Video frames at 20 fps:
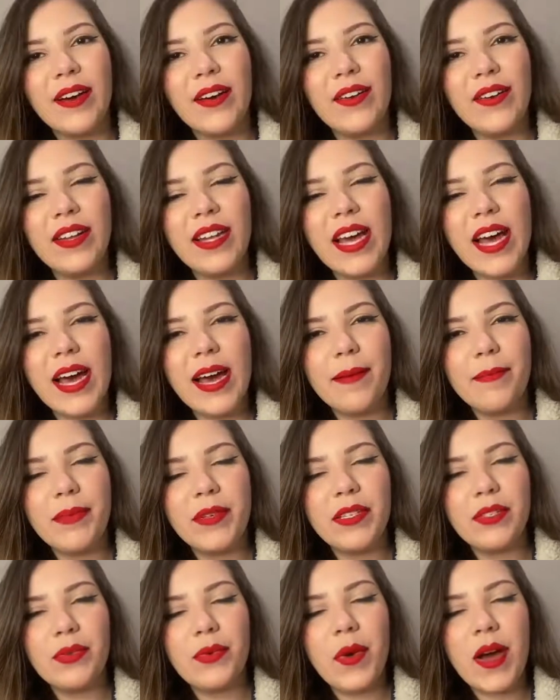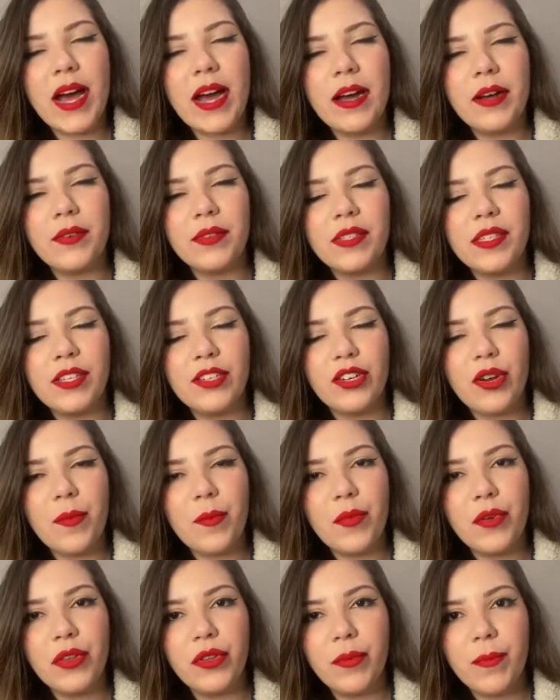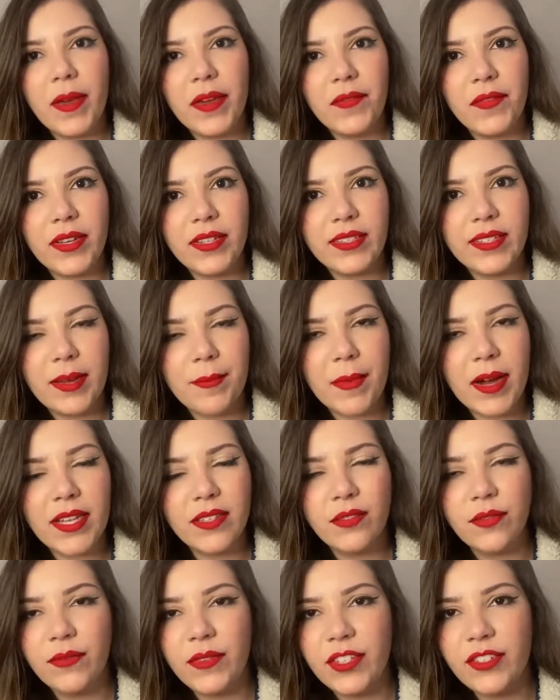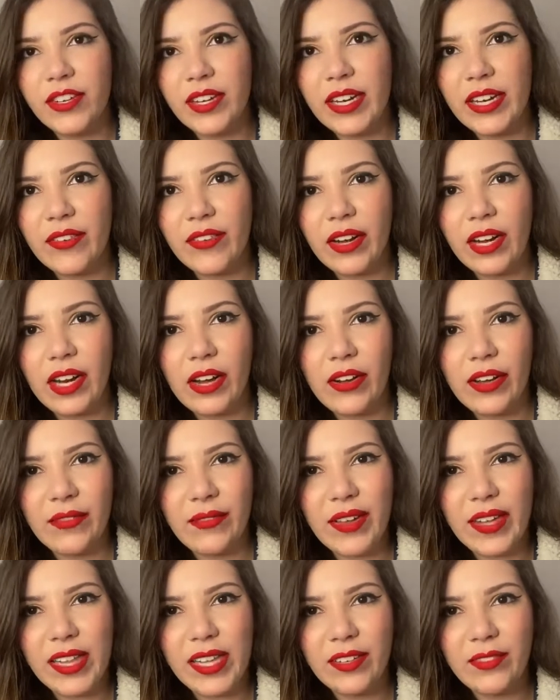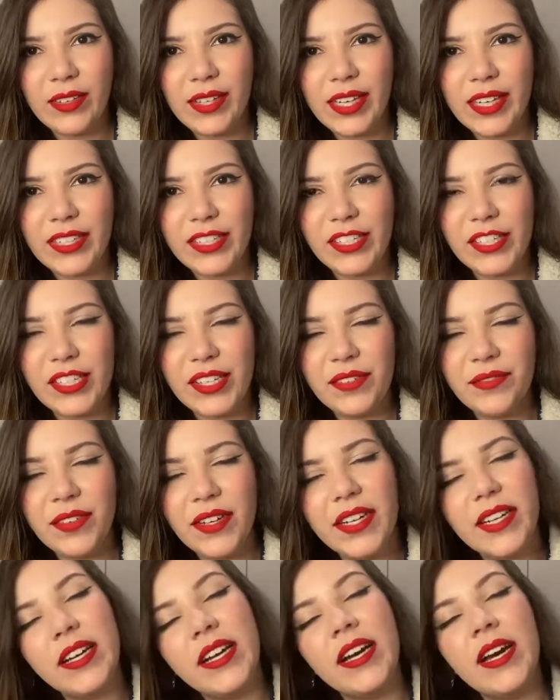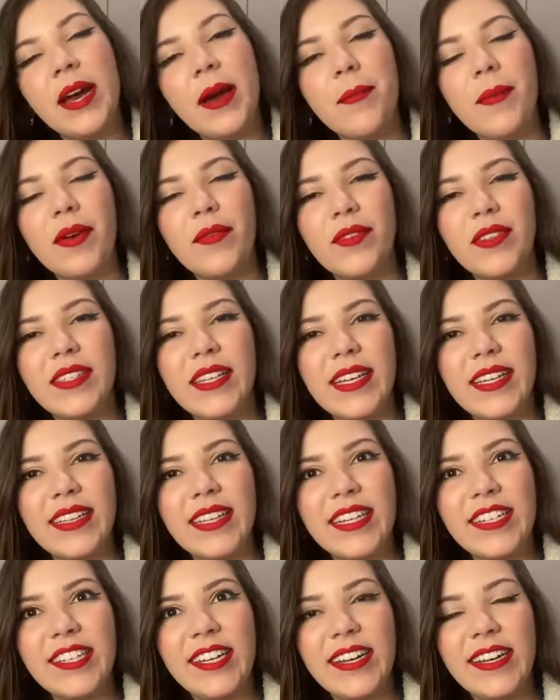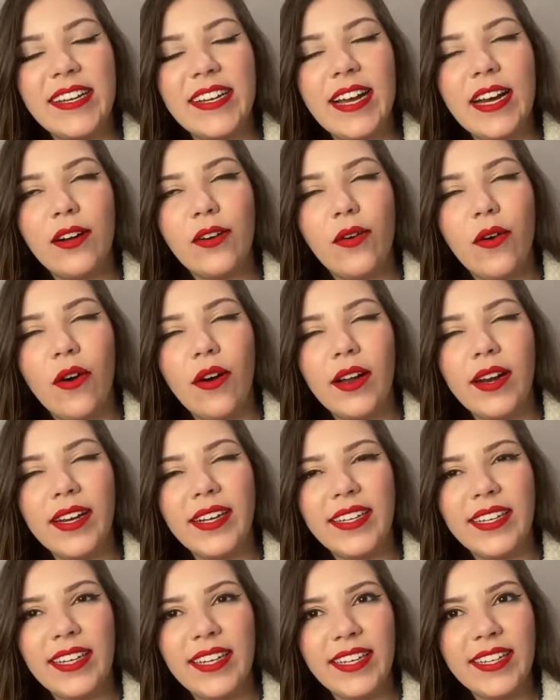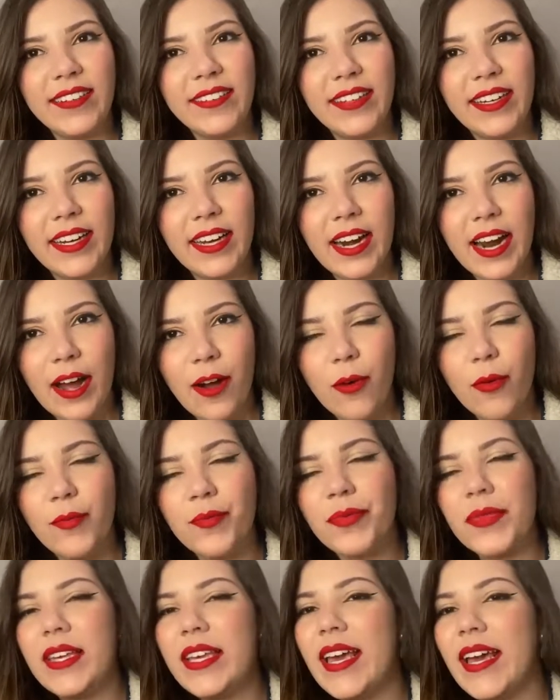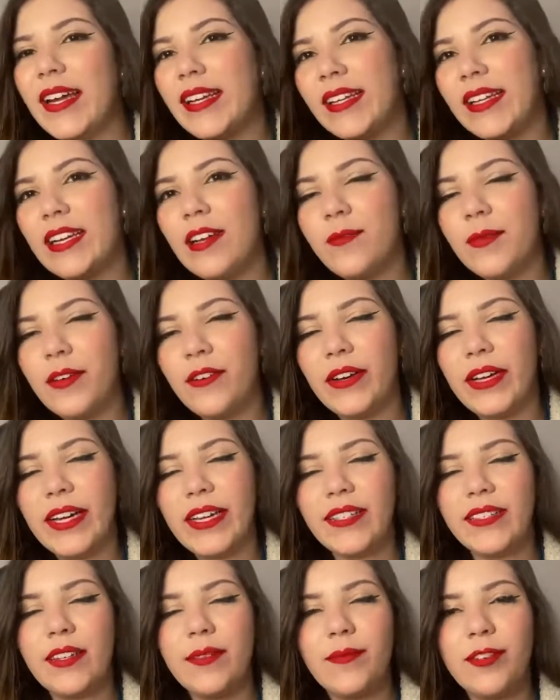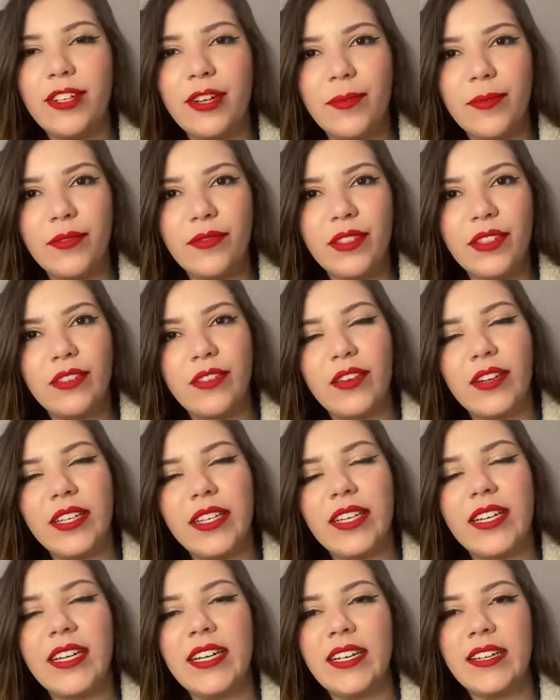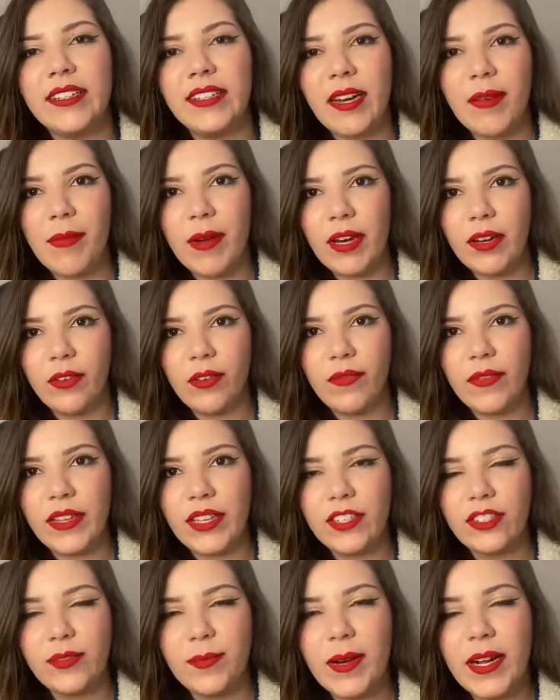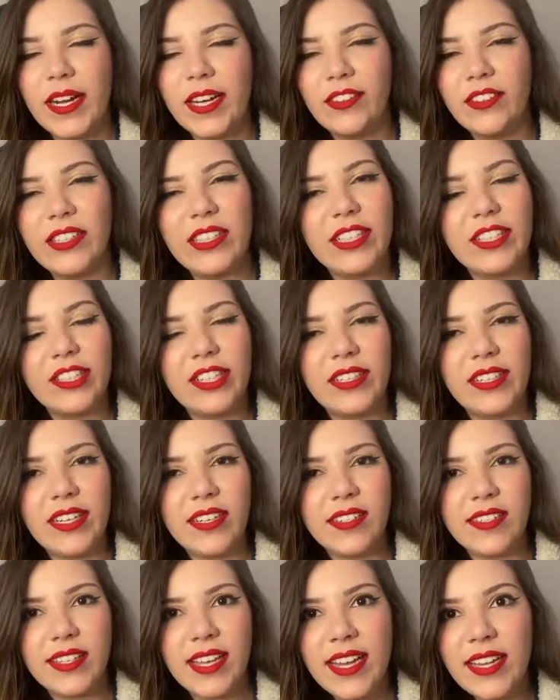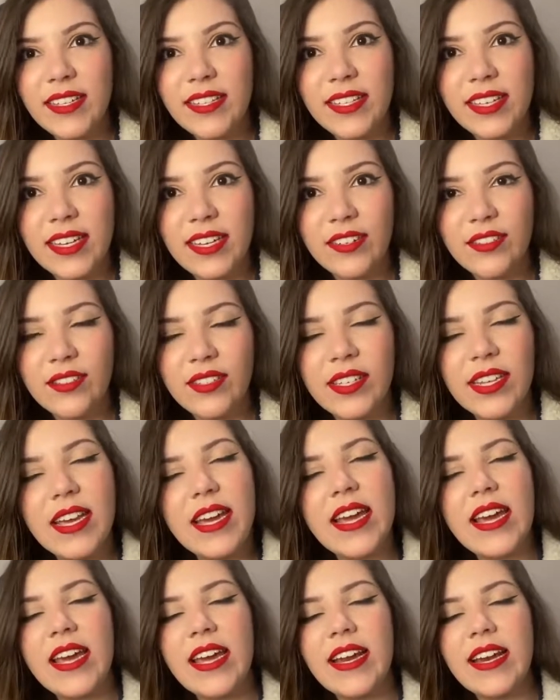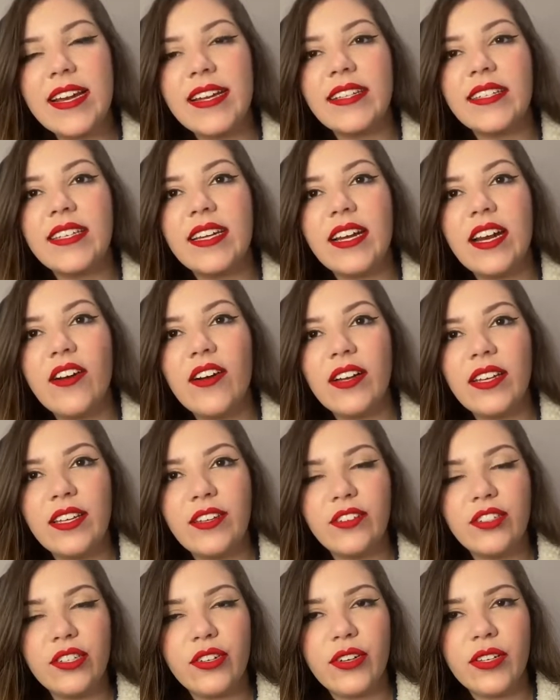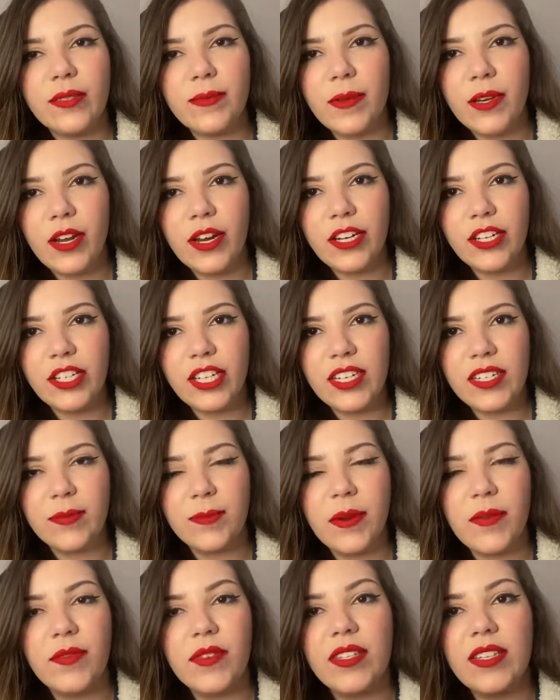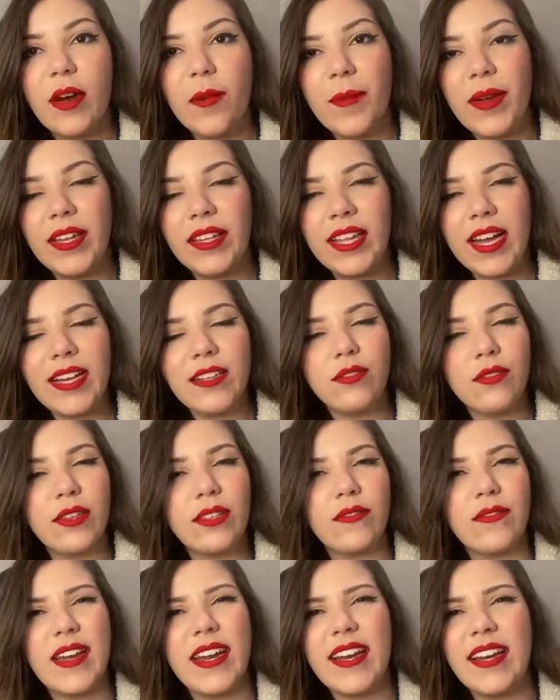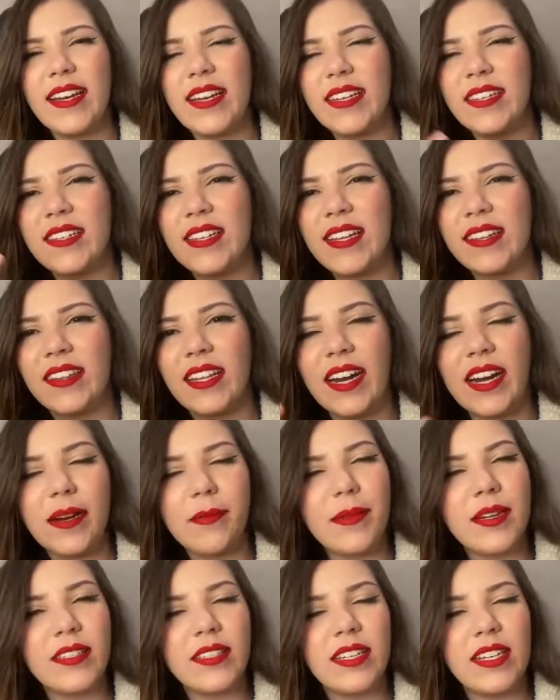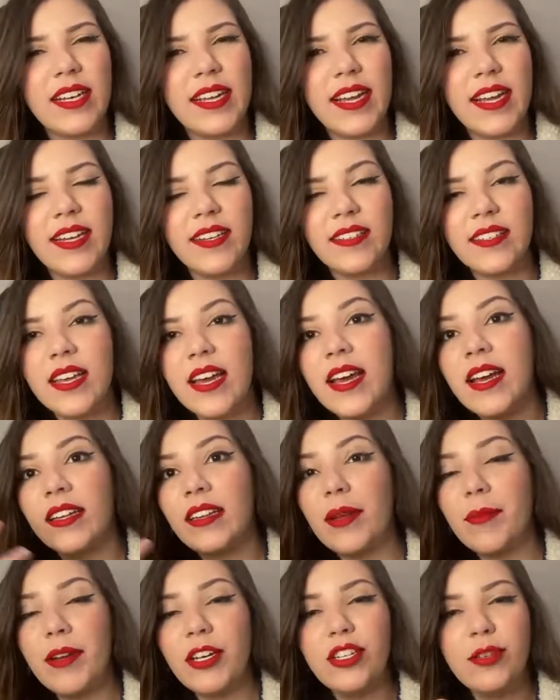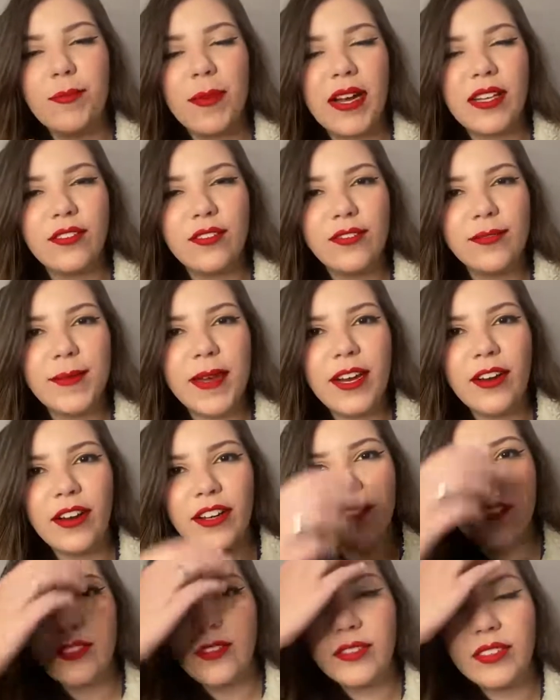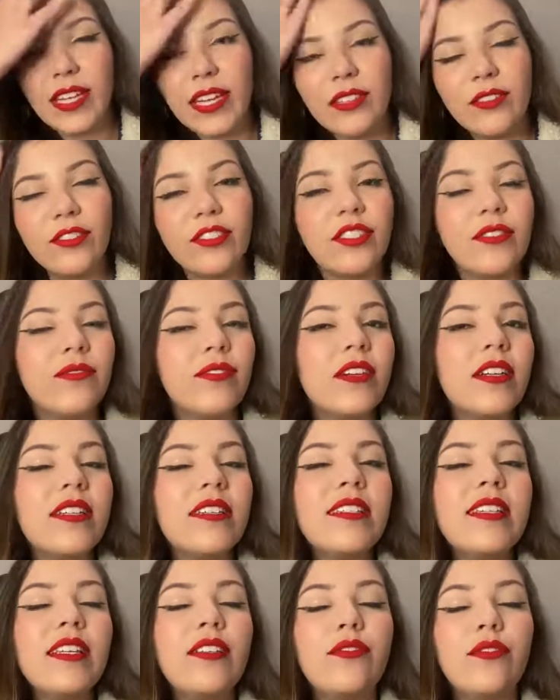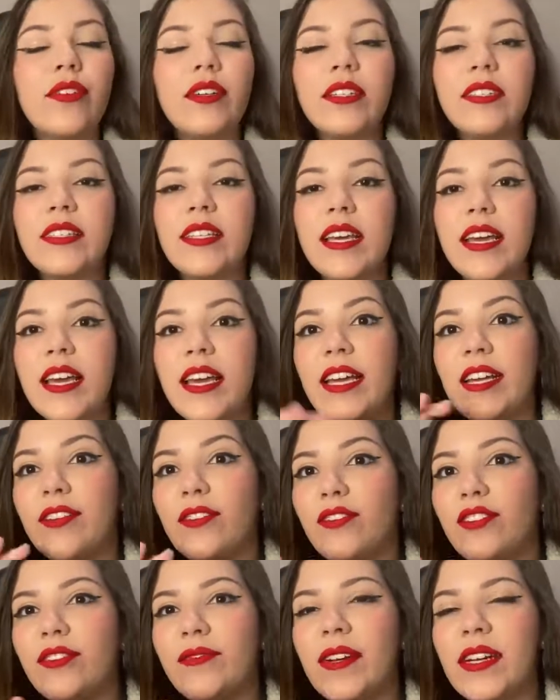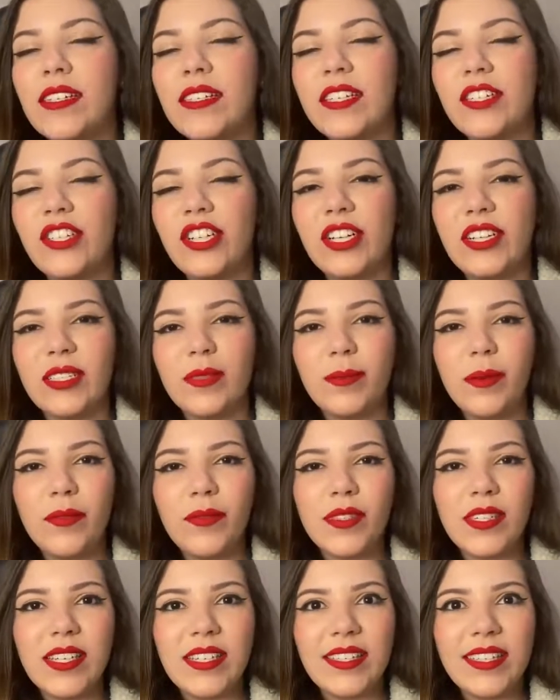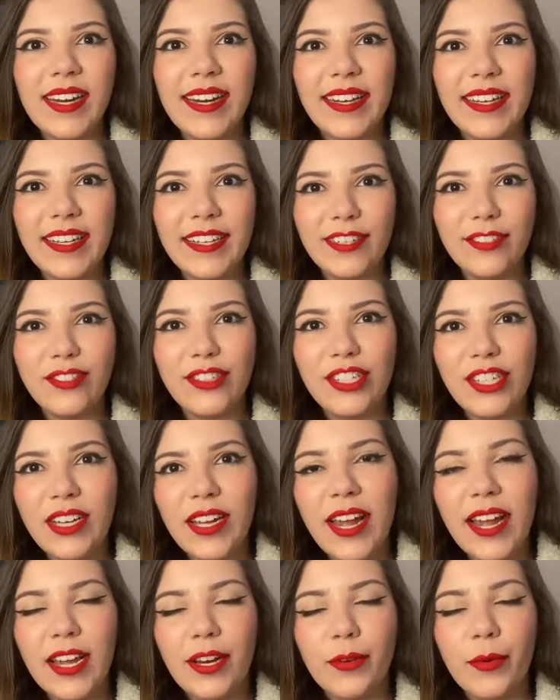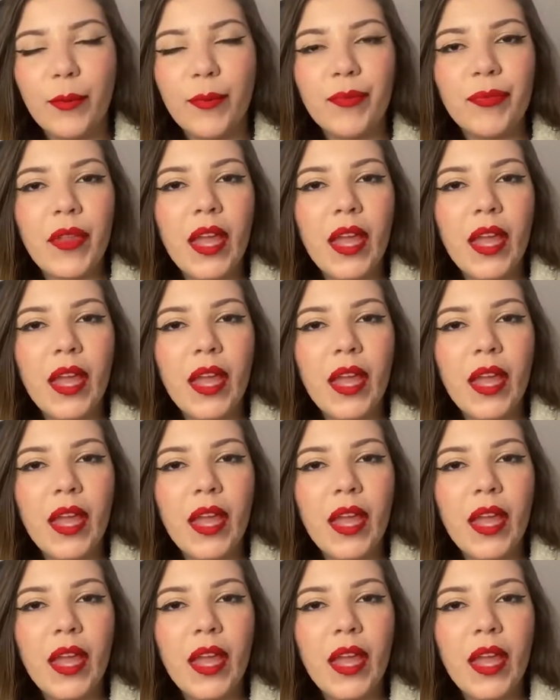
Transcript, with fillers: Olá pessoal, sejam muito bem-vindos a mais um vídeo aqui no canal Revenda Lucrativa. Para você que está chegando agora aqui no canal e ainda não me conhece, eu me chamo Vitória, trabalho com venda de mercadoria já tem seis anos e nesse canal aqui eu te dou as melhores dicas para você aumentar suas vendas, atrair mais clientes também te passo os melhores contatos de fornecedores e dou diversas dicas para você estar ganhando dinheiro.